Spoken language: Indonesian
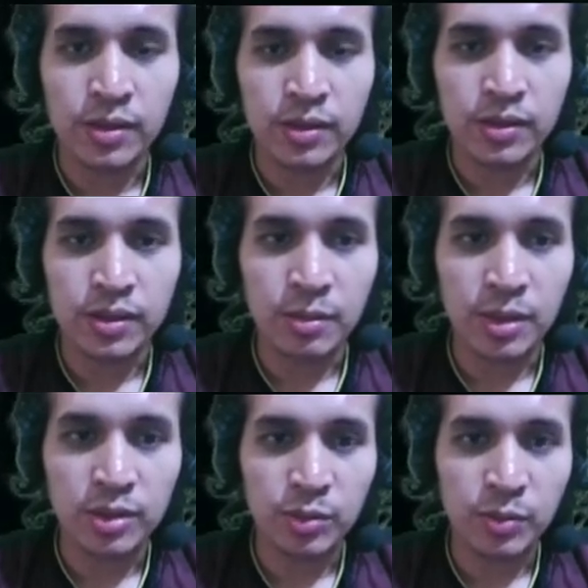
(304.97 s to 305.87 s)
dia
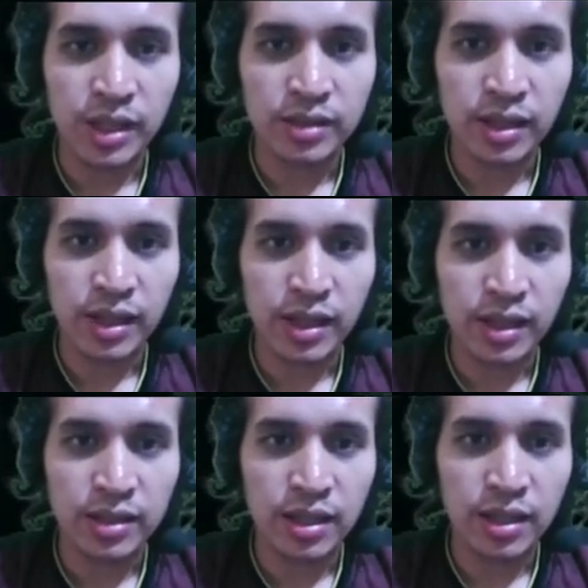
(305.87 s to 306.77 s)
masuk BSEE e
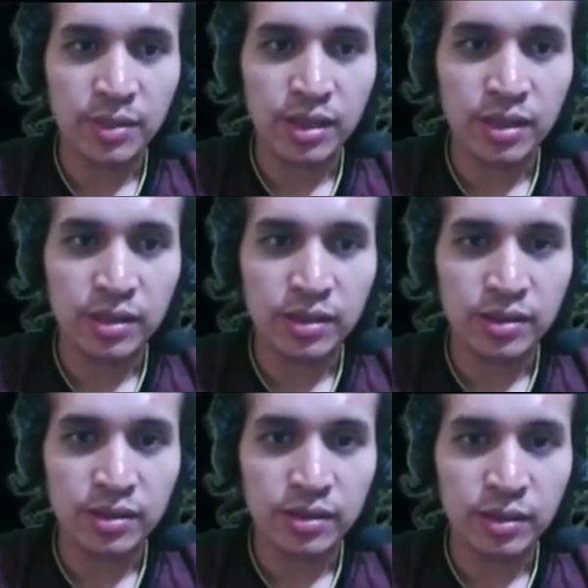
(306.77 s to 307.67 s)
dan
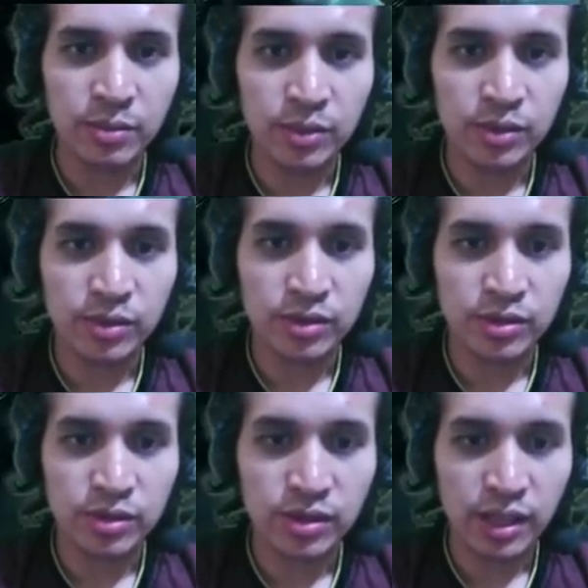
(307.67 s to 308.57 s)
bertemu
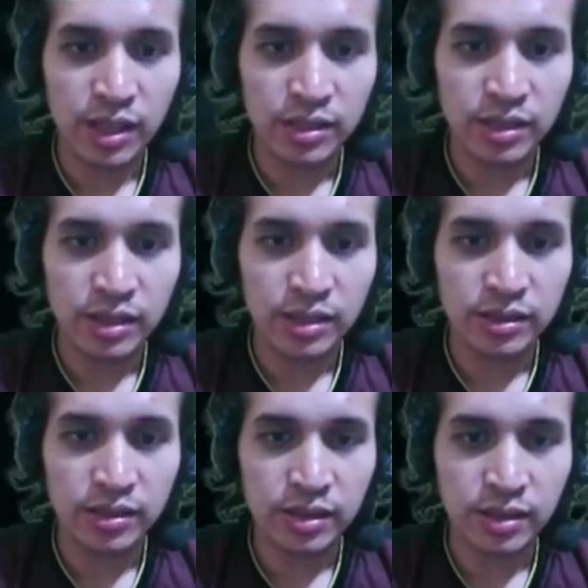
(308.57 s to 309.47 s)
dengan si Chris nih